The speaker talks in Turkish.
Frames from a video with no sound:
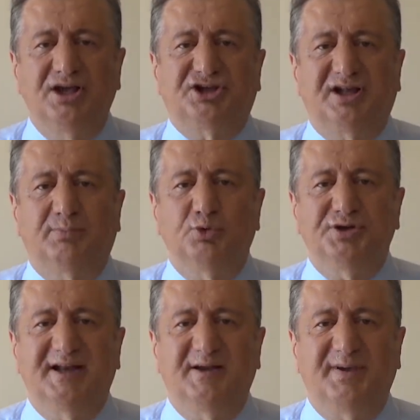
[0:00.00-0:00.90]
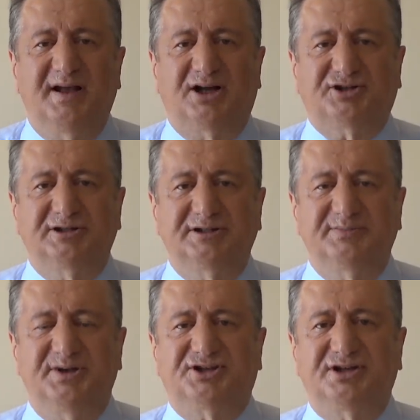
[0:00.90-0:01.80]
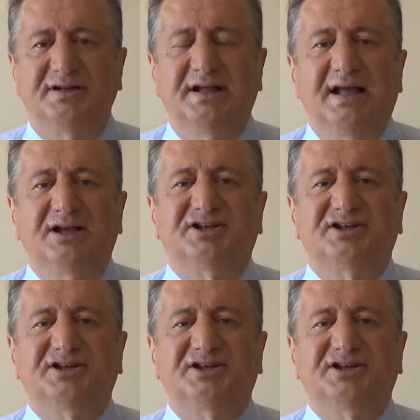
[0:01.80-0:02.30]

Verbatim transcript: İşte bu yeni bir açılım için